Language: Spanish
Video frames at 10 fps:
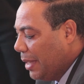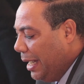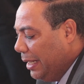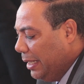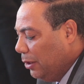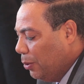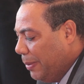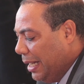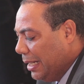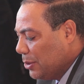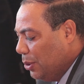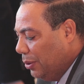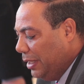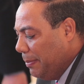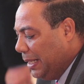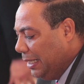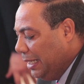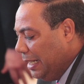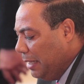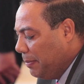hay que tomar acción de
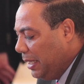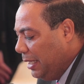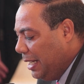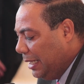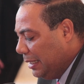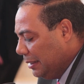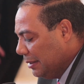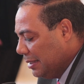manera inmediata.